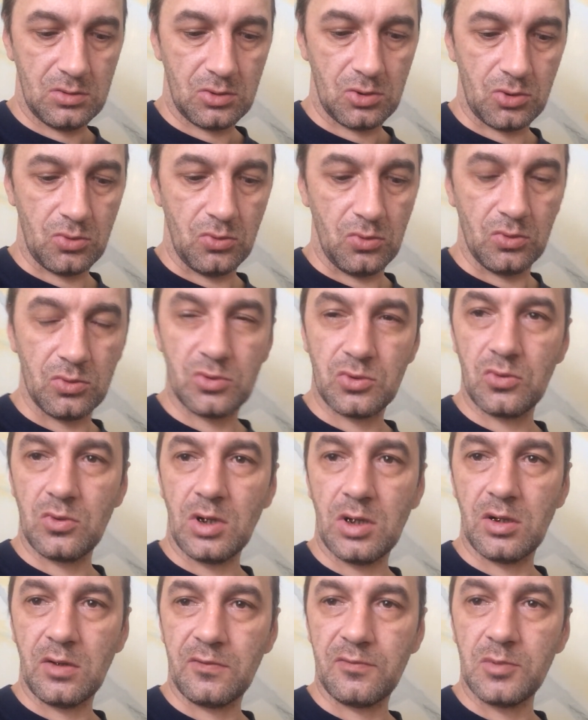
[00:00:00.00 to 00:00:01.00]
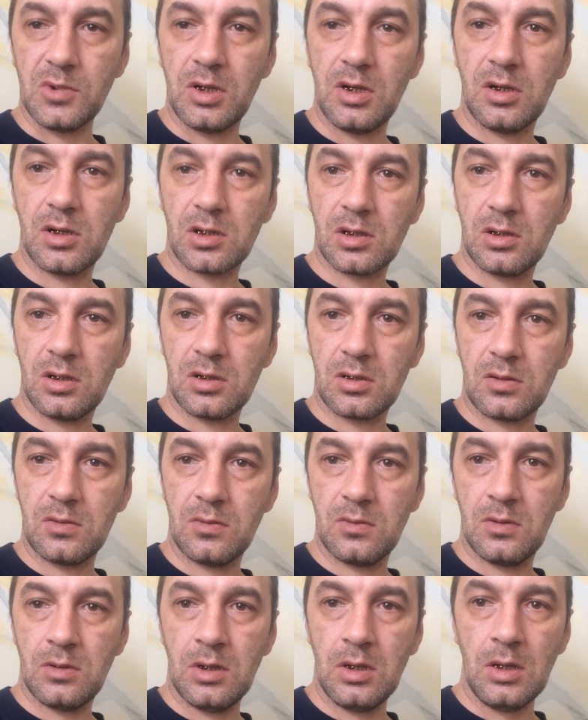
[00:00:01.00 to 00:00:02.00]
что Зюганов миллиардер,
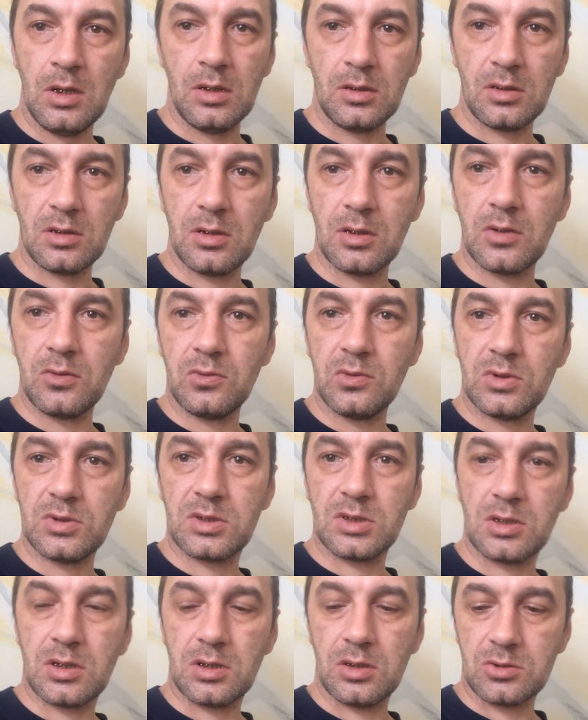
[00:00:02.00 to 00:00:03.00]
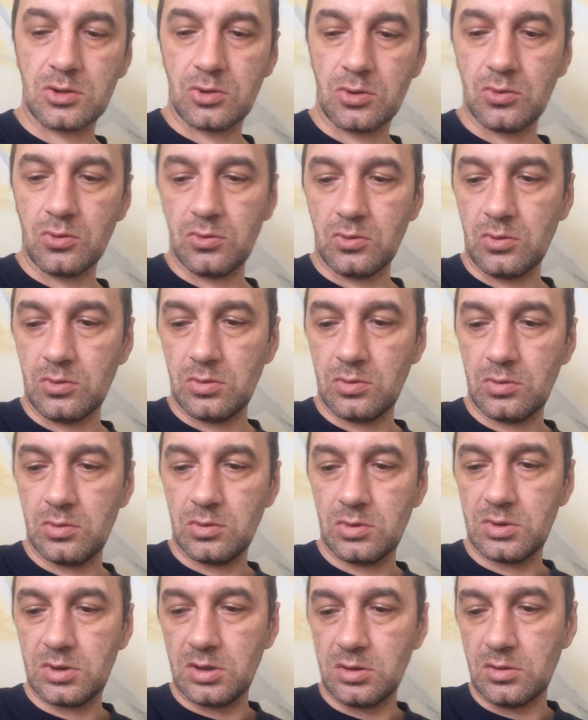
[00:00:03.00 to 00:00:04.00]
ни для кого не секрет, что
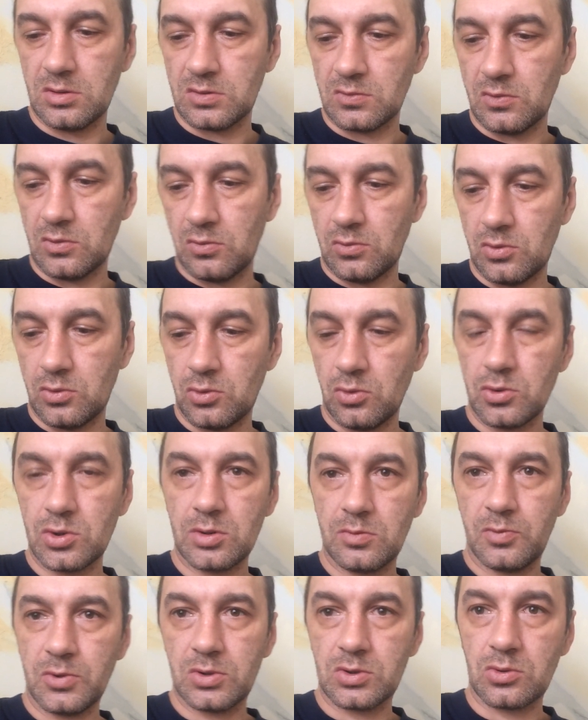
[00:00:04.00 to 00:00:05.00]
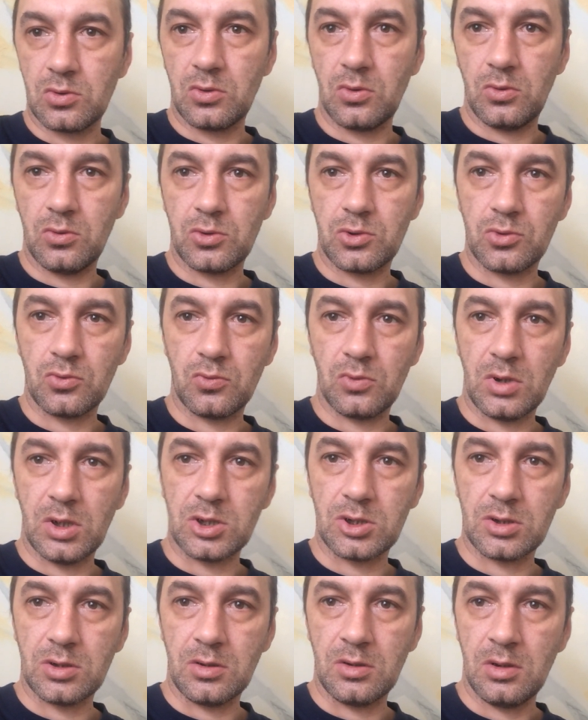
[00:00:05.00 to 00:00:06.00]
сына своего он тоже пристроил очень
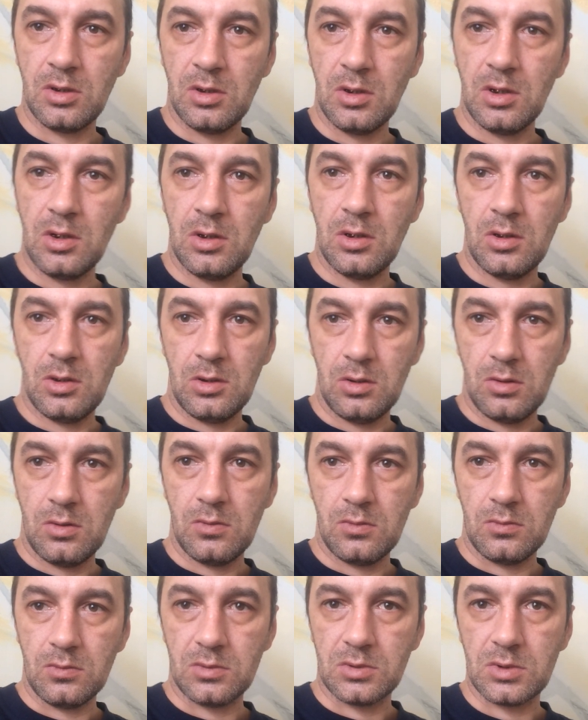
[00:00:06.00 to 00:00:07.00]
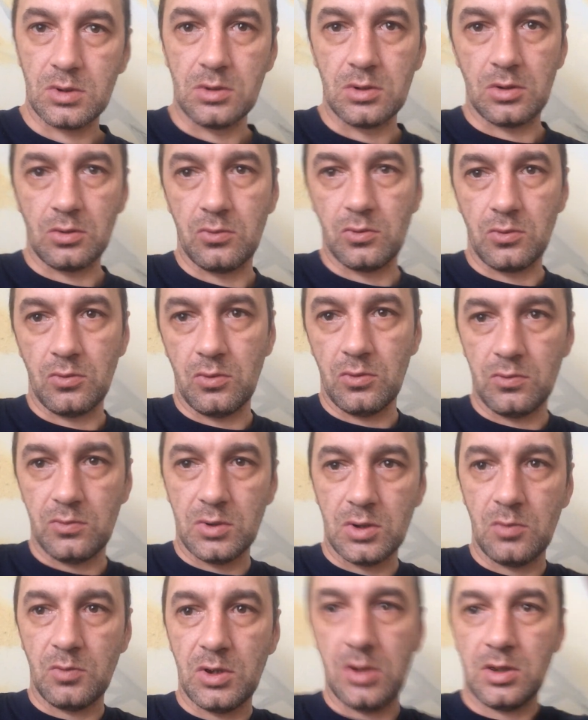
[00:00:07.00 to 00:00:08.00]
удачно. Сын-то у него,
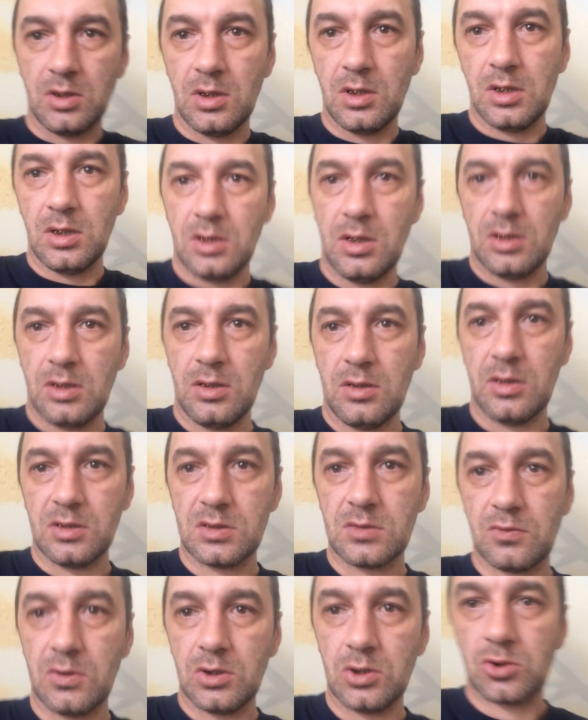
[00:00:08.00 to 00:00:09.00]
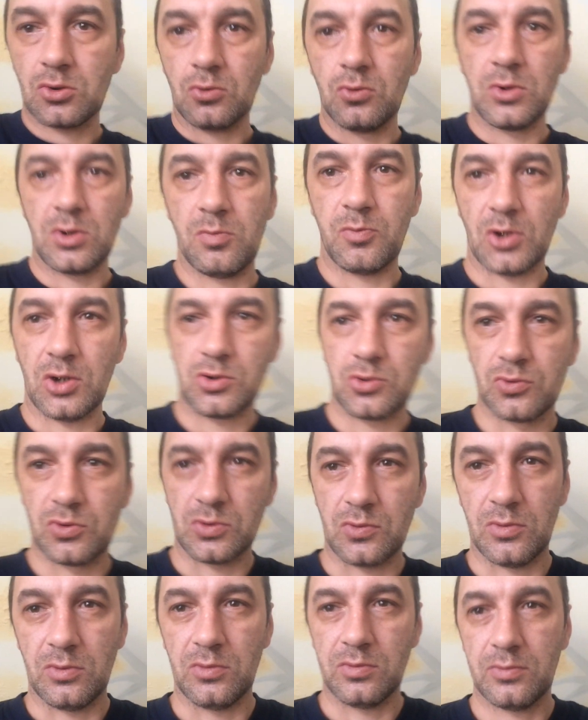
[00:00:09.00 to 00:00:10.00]
видимо, на своей шкуре
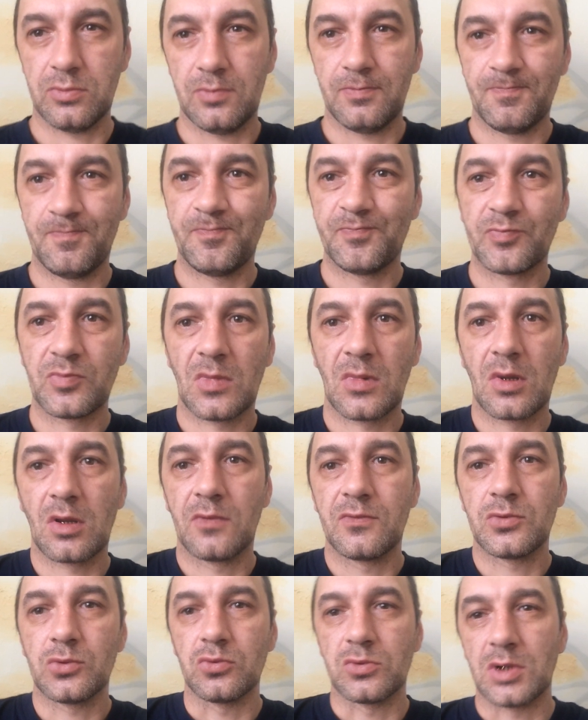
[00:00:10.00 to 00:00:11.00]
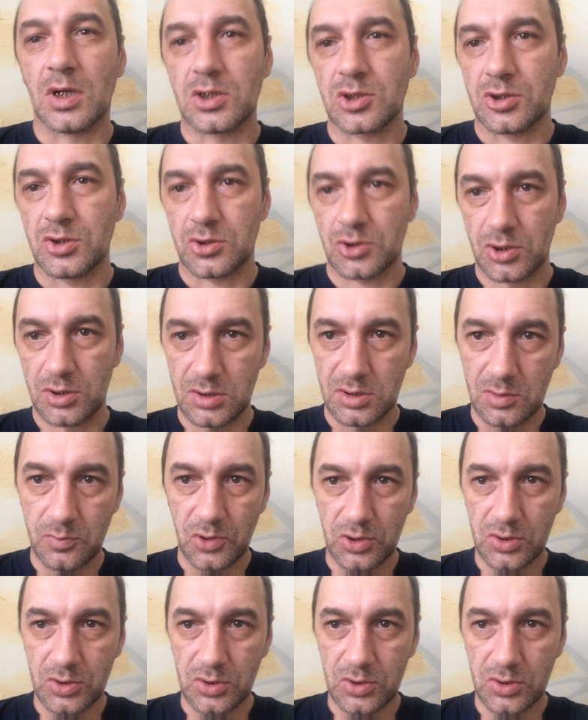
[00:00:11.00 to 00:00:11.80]
прочувствовал всю тяжесть жизни